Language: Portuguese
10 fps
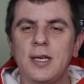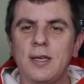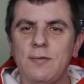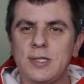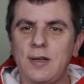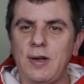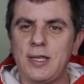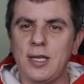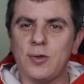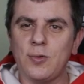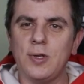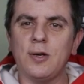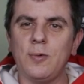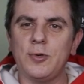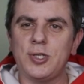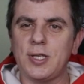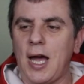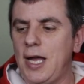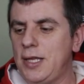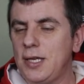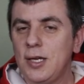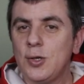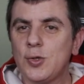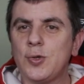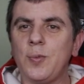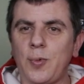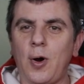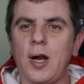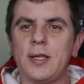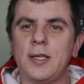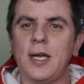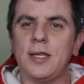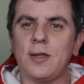que você vai ter toda a comodidade, suporte, né?